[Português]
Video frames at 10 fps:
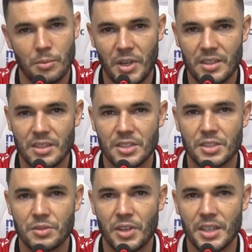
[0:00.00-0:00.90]
mas a
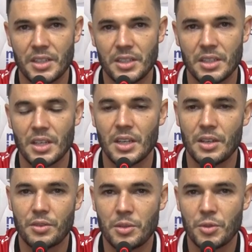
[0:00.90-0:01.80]
gente vai
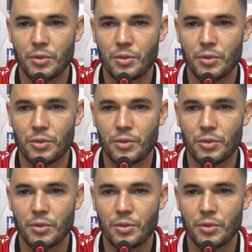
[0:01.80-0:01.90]
firme